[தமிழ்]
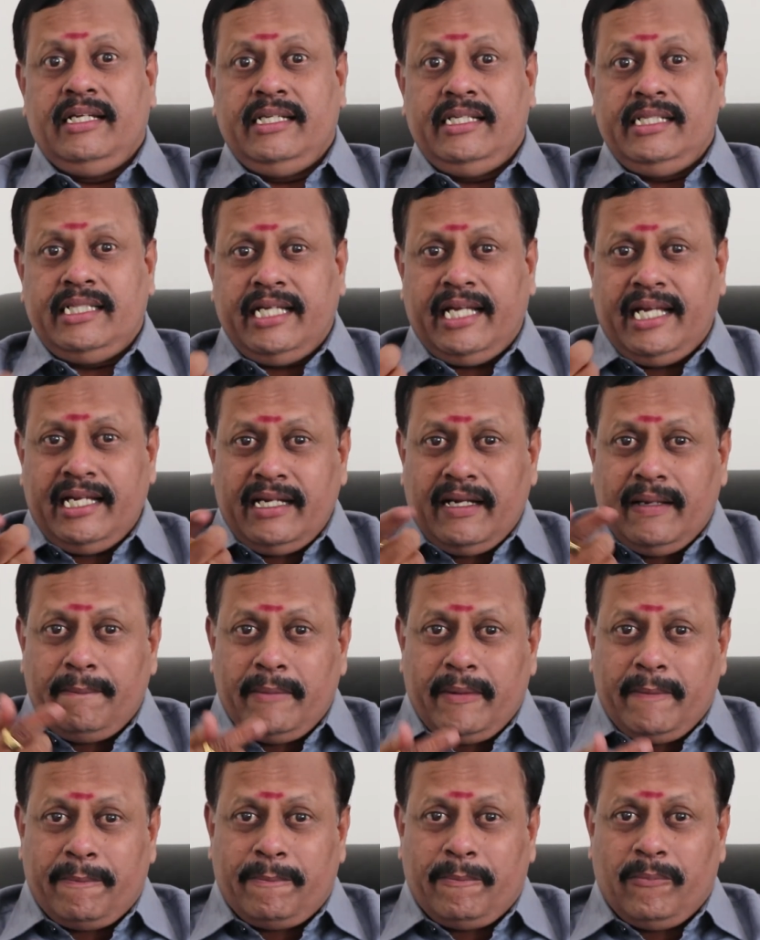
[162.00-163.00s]
இதே
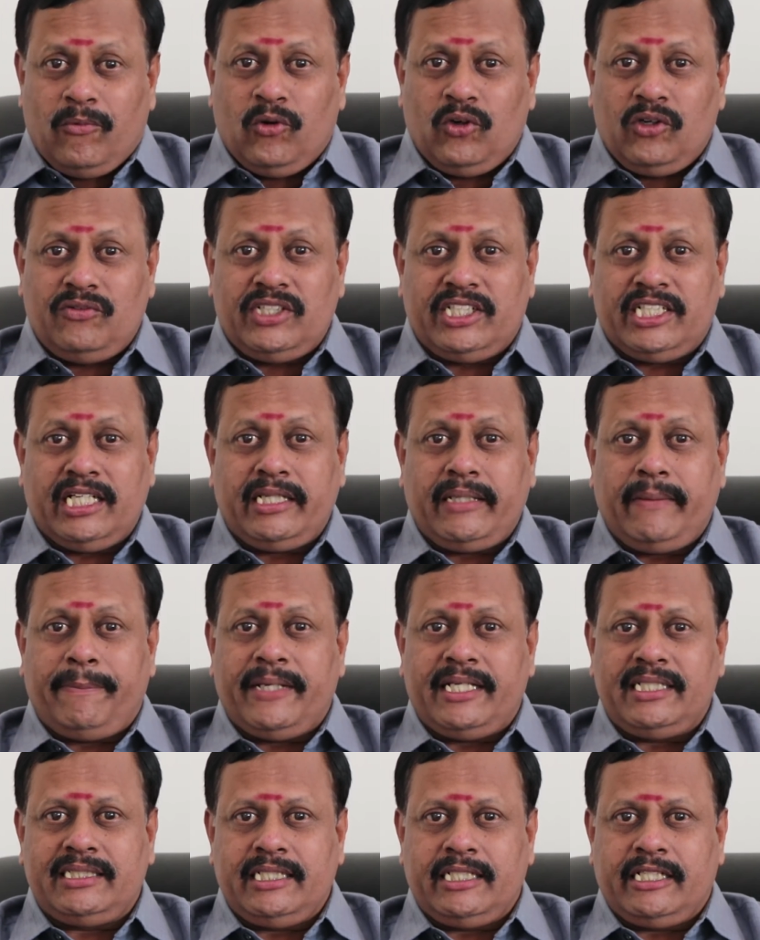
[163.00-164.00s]
நம்ம ஒரு விஷயத்தை
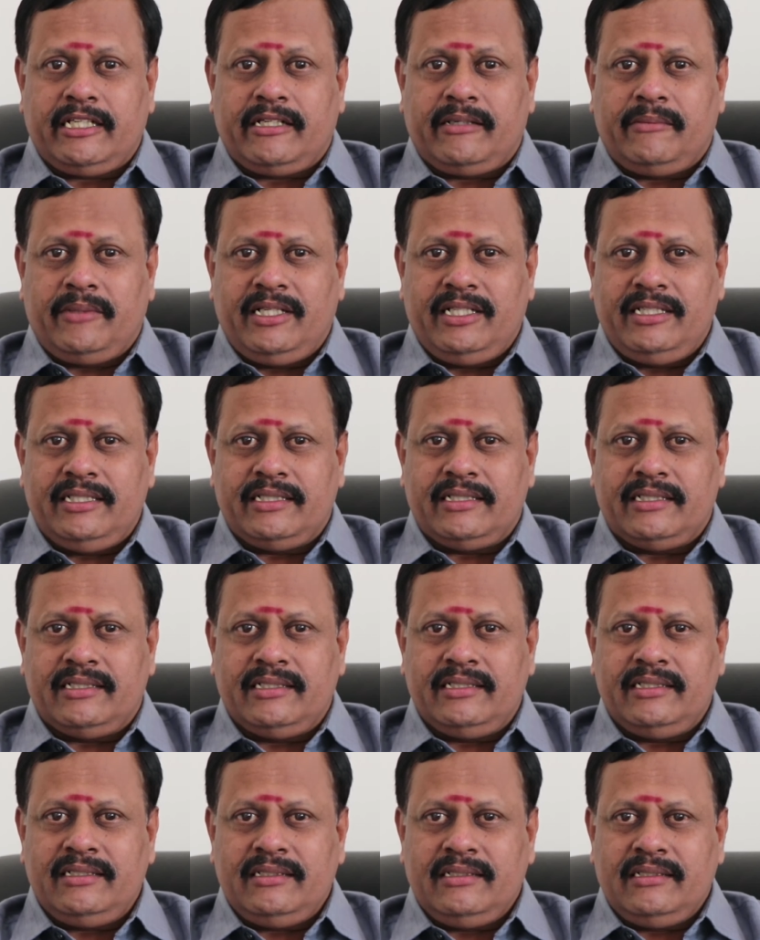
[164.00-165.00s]
பேசிகிட்டு இருக்கும் பொழுது
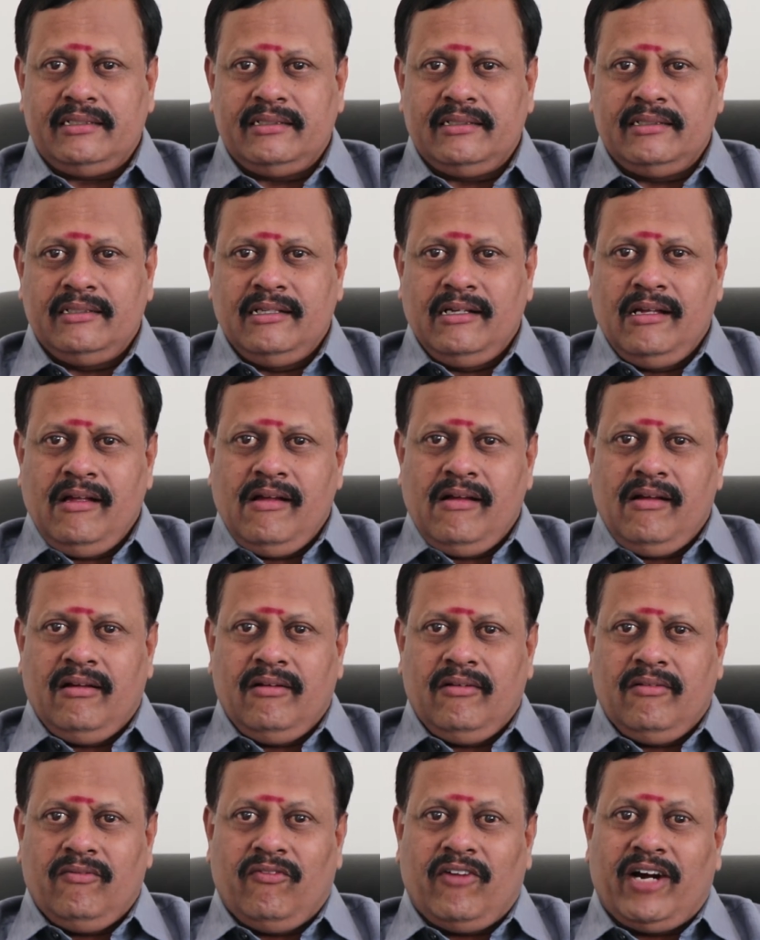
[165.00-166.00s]

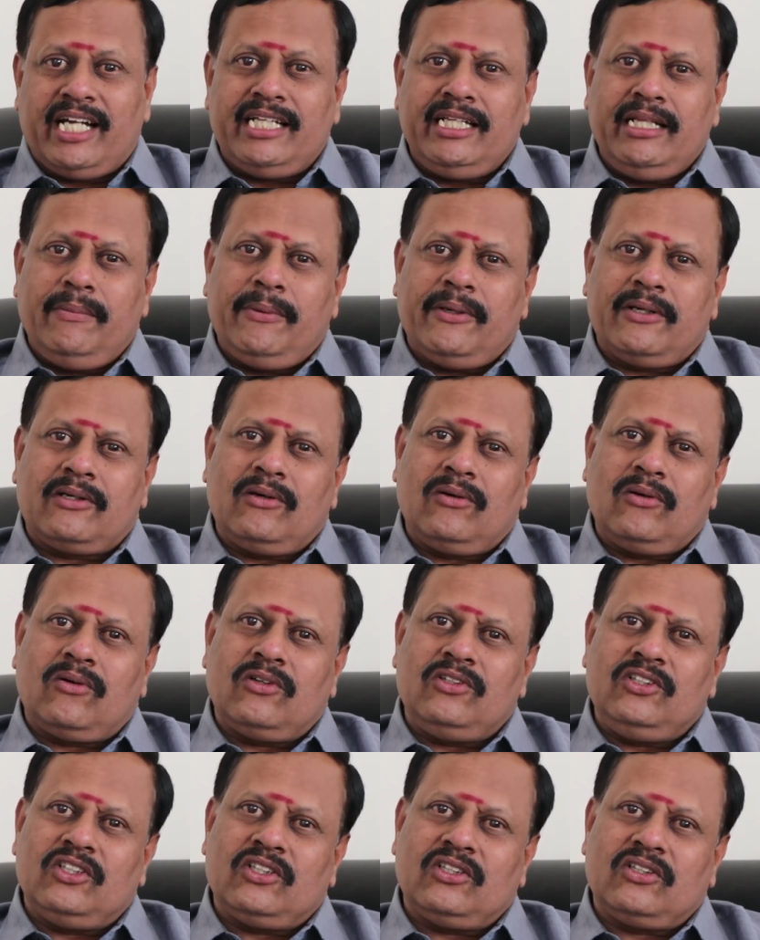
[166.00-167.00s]
வலது பக்கம்
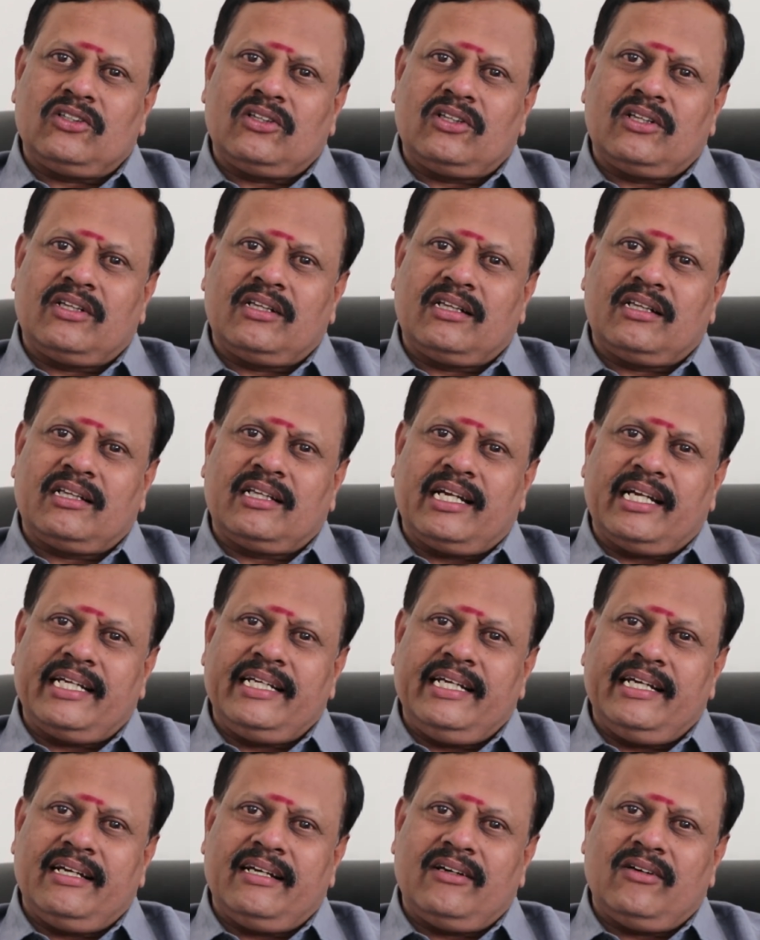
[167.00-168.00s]
கொஞ்சம்
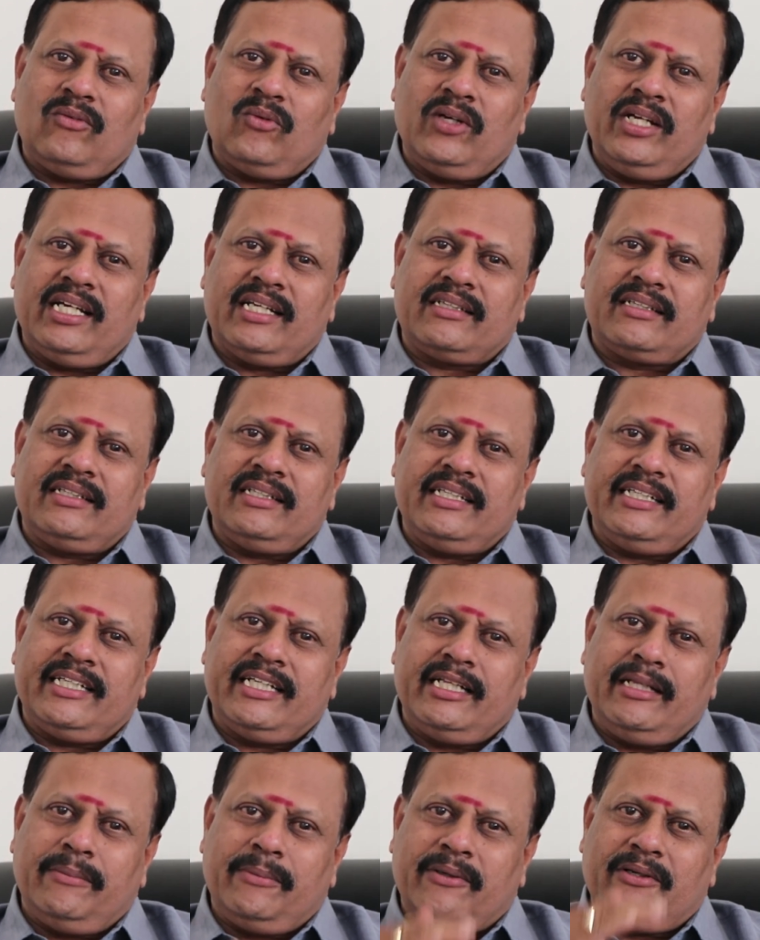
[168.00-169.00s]
தலையை உயர்த்தி
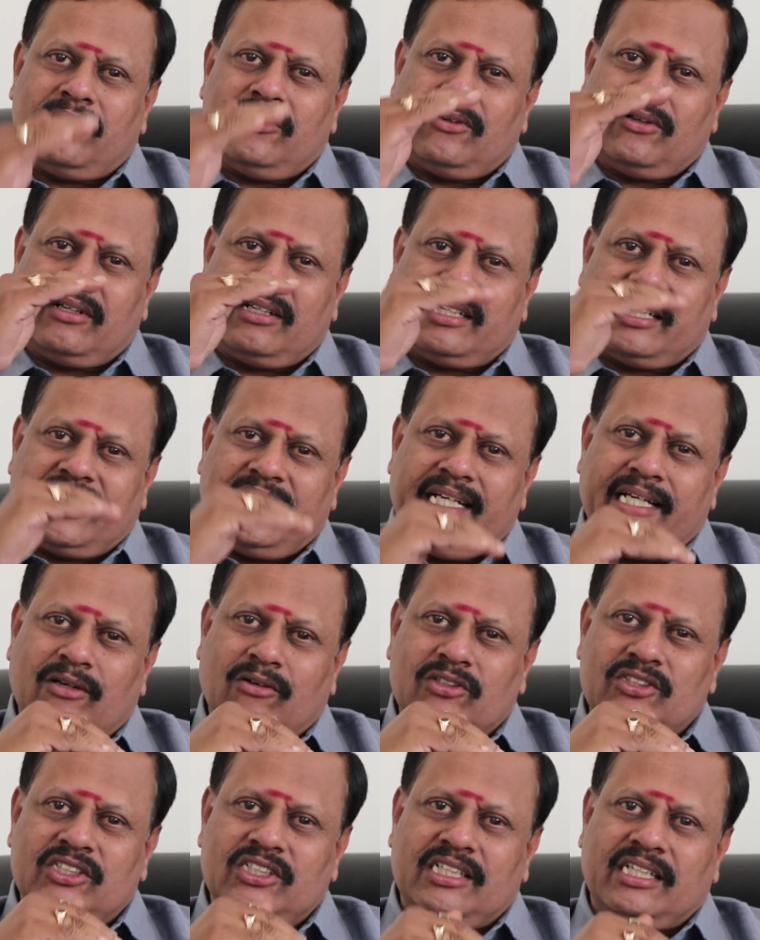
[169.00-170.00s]
இடது பக்கம் தலையை
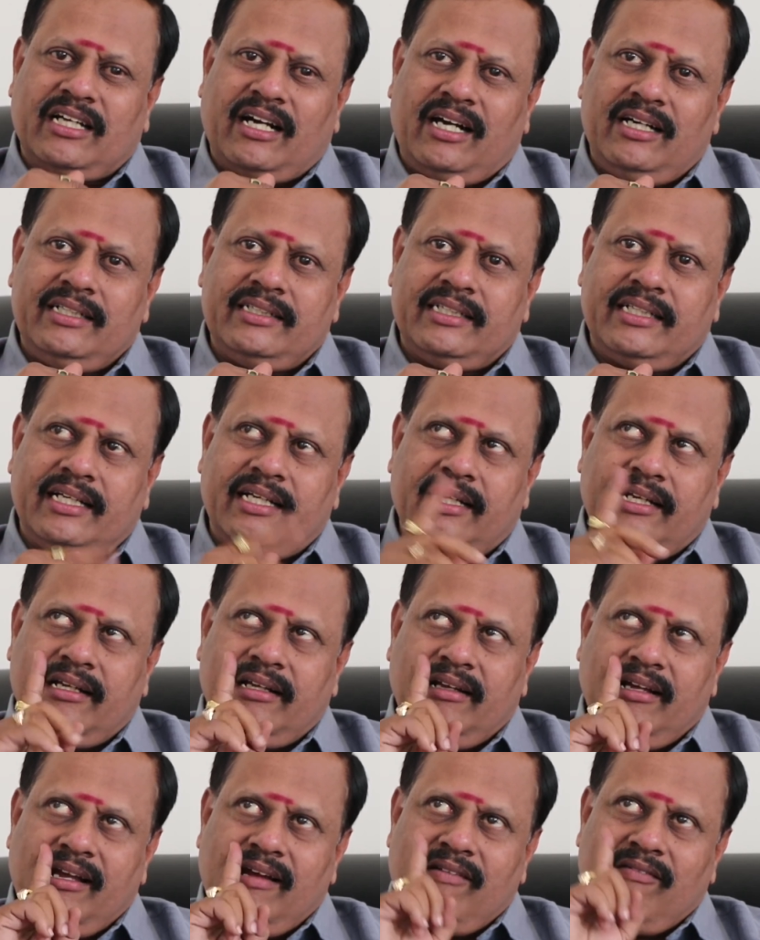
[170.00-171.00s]
கொஞ்சம் தாழ்த்தி
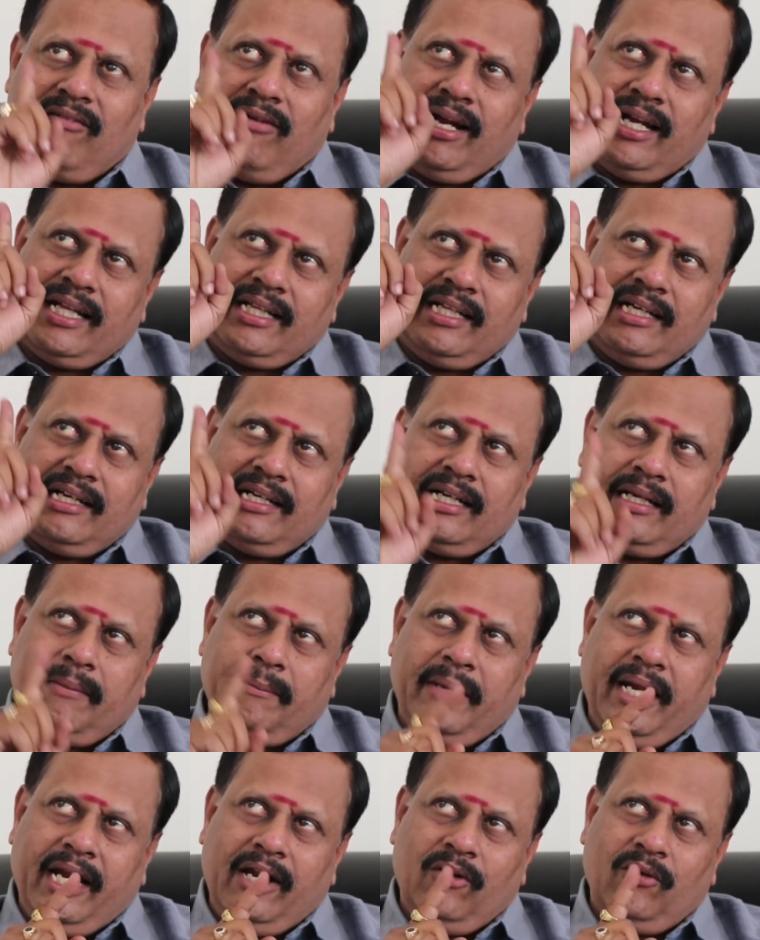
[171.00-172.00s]
வலது கண்ணை
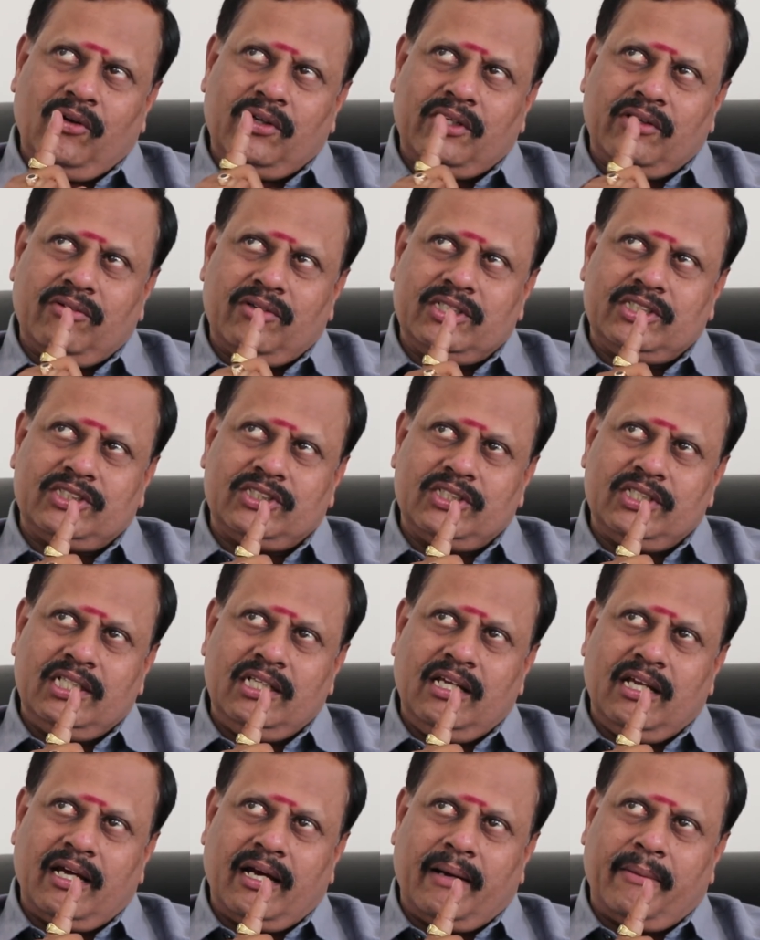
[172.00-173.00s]
மேல் நோக்கி வச்சு
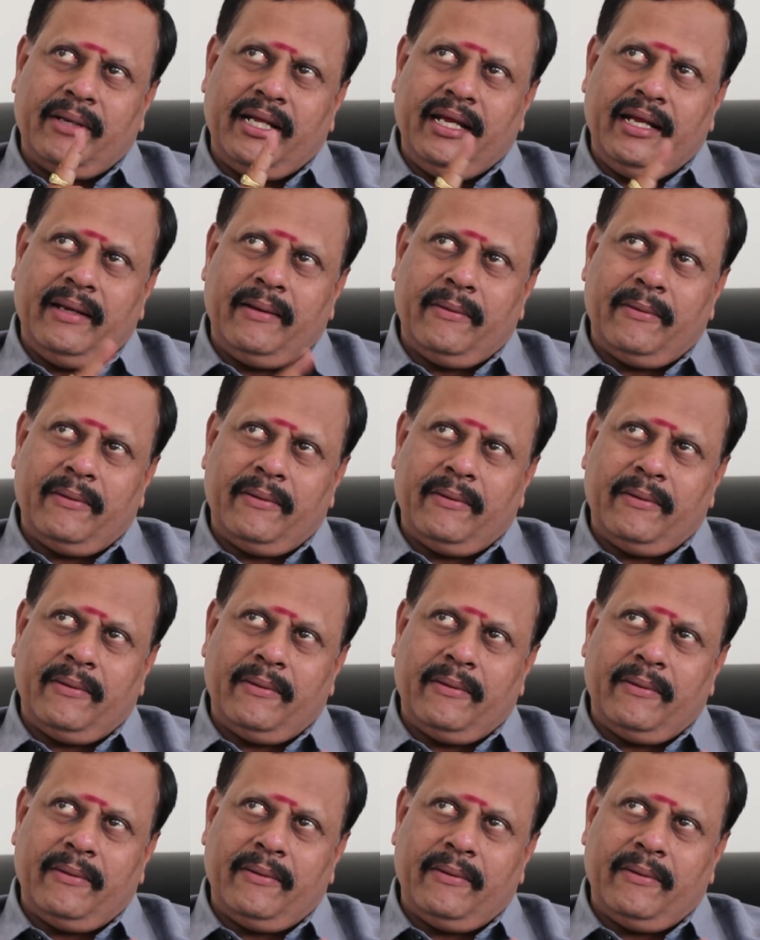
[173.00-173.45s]
அப்படியே